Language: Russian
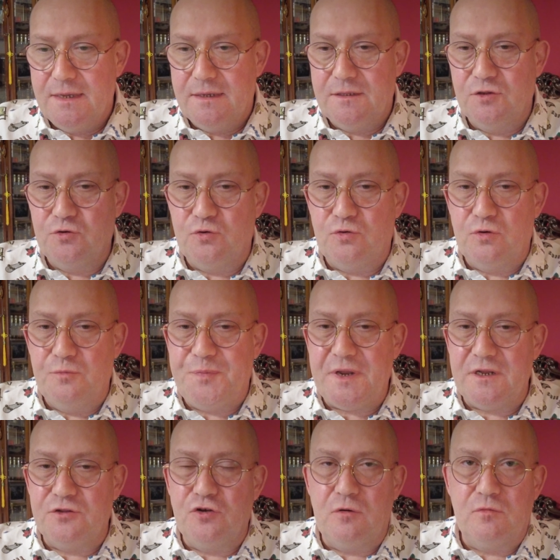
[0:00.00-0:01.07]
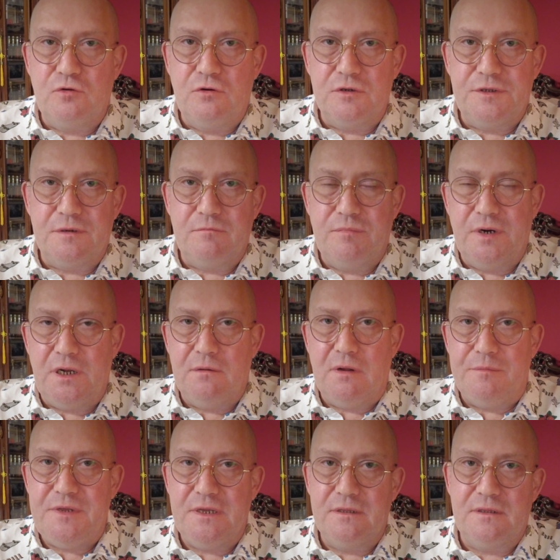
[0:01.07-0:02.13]
Но перед Новым годом были
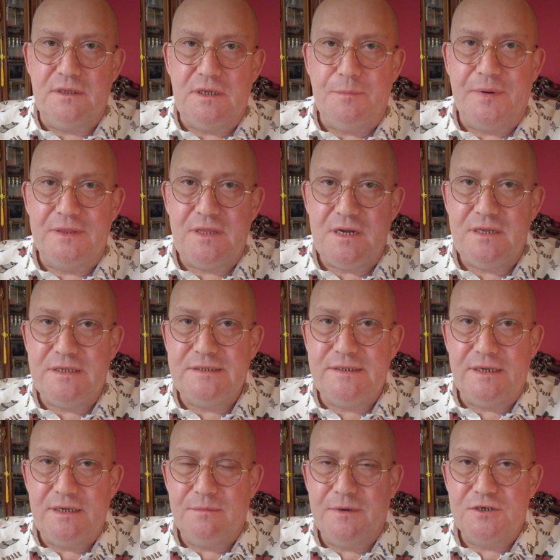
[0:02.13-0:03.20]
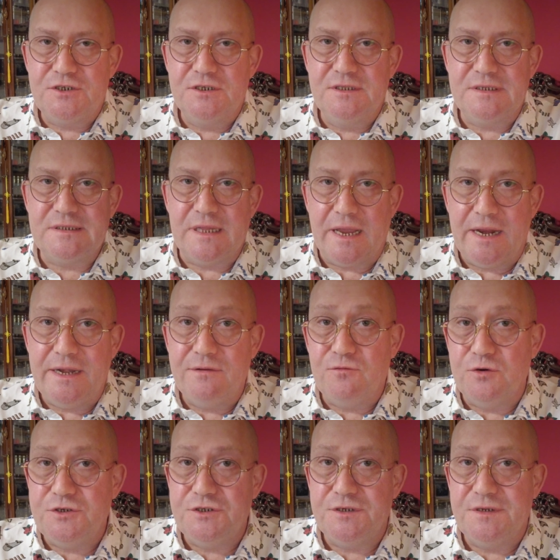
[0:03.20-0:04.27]
моменты, и по три недели машины стояли в
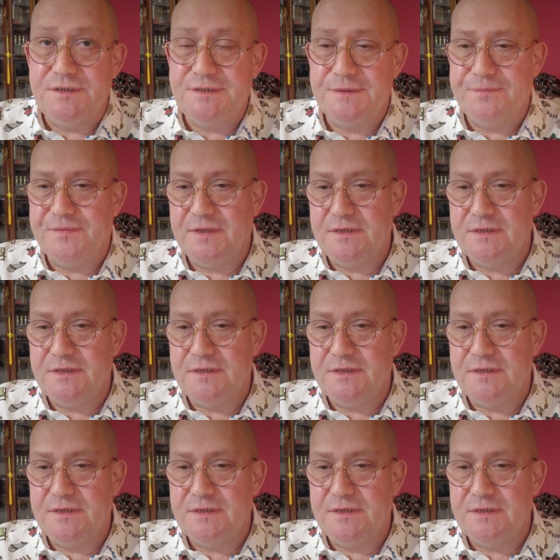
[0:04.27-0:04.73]
очереди.